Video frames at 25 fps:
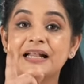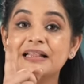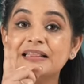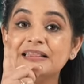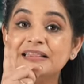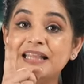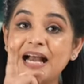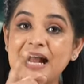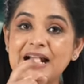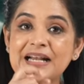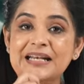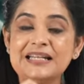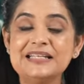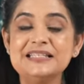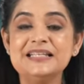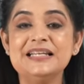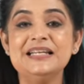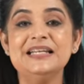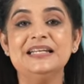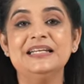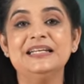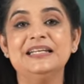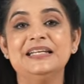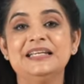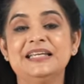दैट इज़
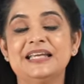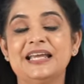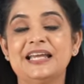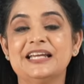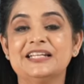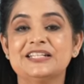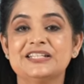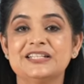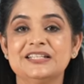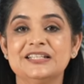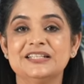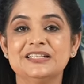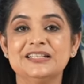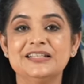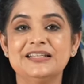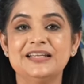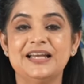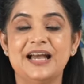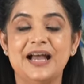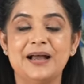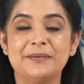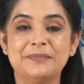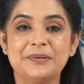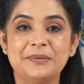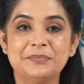एन इंडिकेशन कि
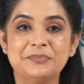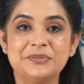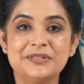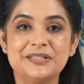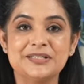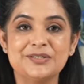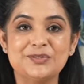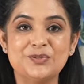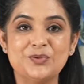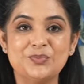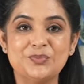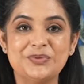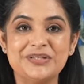आपके पोटैटो